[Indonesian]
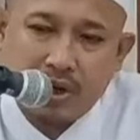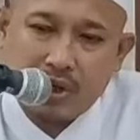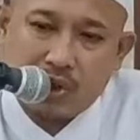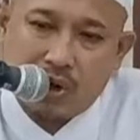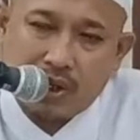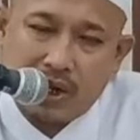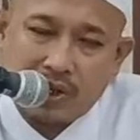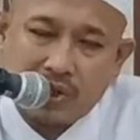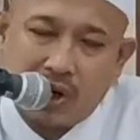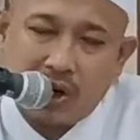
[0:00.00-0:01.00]
sholat
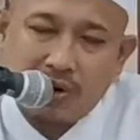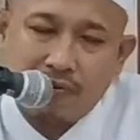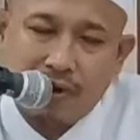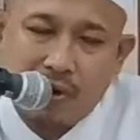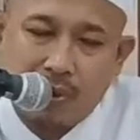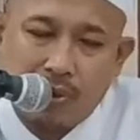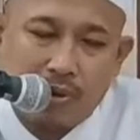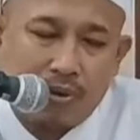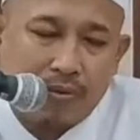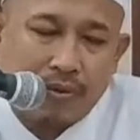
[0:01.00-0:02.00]
asar fardu.